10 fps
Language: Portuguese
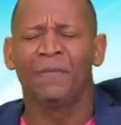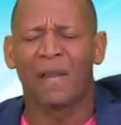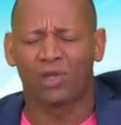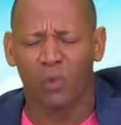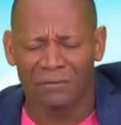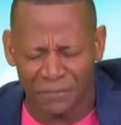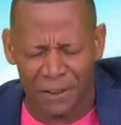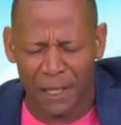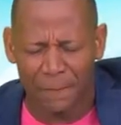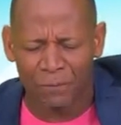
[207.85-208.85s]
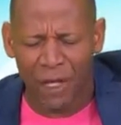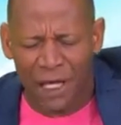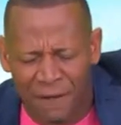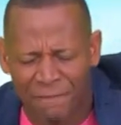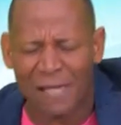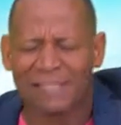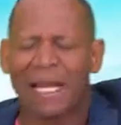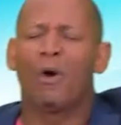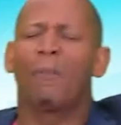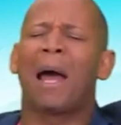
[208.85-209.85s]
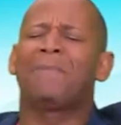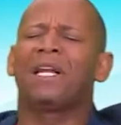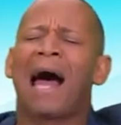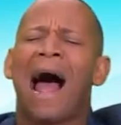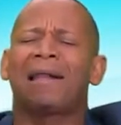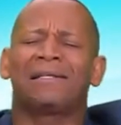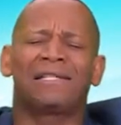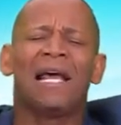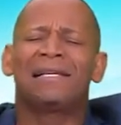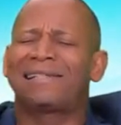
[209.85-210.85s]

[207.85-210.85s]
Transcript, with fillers: na sua vida e fazer, meu Pai, milagres,